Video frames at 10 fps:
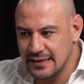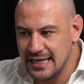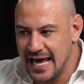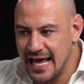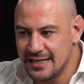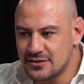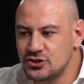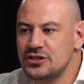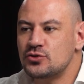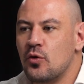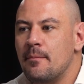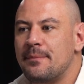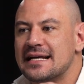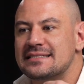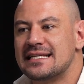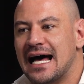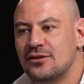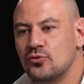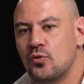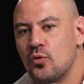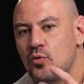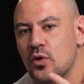que é descompassado com o